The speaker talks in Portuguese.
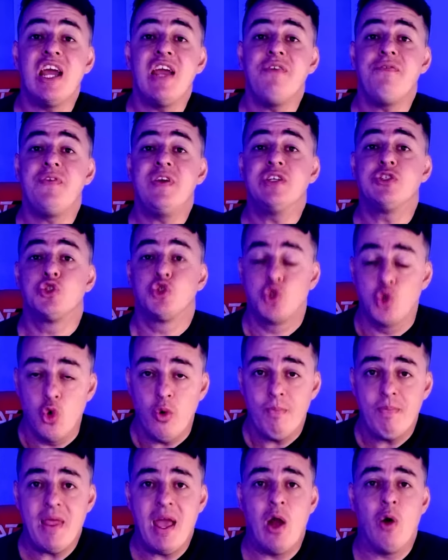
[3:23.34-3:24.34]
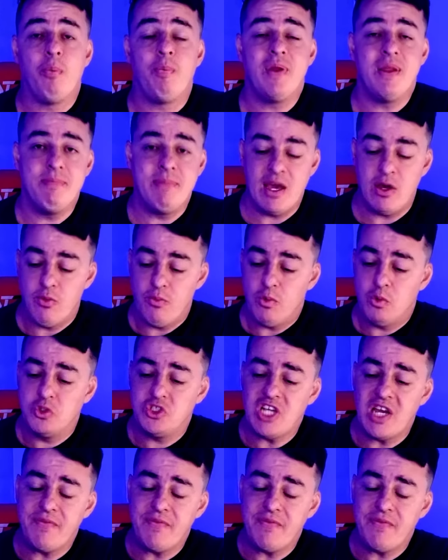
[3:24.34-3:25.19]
JVZoo é o primeiro.